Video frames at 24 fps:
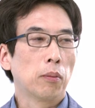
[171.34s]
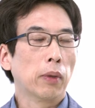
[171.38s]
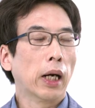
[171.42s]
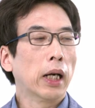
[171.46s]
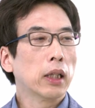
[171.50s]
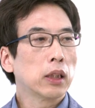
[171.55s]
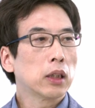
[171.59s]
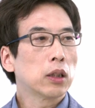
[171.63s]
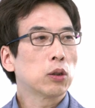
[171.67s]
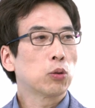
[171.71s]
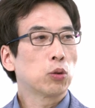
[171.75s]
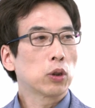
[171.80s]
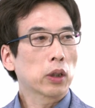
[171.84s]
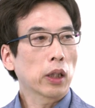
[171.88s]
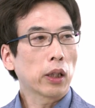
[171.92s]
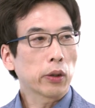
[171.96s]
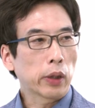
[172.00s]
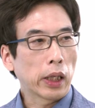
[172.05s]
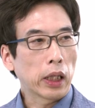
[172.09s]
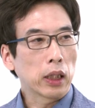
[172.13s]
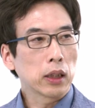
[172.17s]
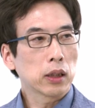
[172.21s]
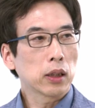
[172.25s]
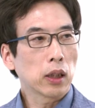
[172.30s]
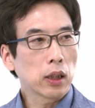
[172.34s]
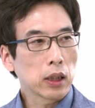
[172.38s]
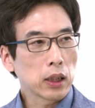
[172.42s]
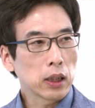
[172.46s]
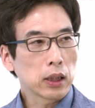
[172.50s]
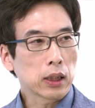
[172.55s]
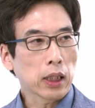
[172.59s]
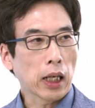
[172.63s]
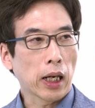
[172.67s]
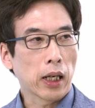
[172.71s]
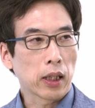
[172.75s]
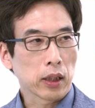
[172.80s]
만일 우리가
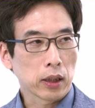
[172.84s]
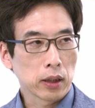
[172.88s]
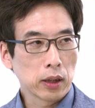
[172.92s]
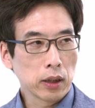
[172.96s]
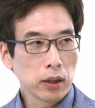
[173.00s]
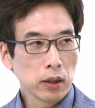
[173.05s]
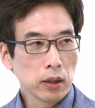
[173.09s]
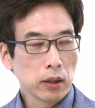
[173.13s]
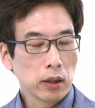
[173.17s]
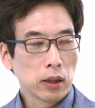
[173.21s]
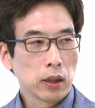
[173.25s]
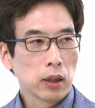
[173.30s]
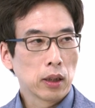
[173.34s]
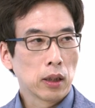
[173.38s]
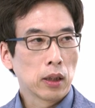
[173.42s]
굉장히 작은